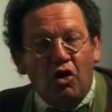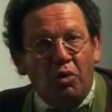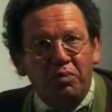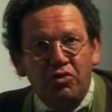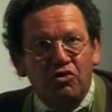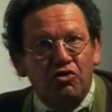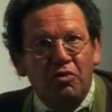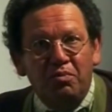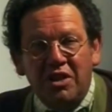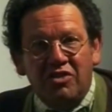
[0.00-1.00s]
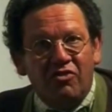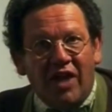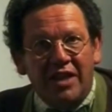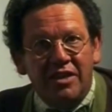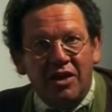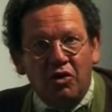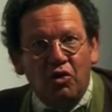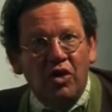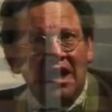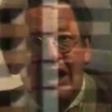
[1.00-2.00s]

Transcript: Cropius, Miss Van der Rohe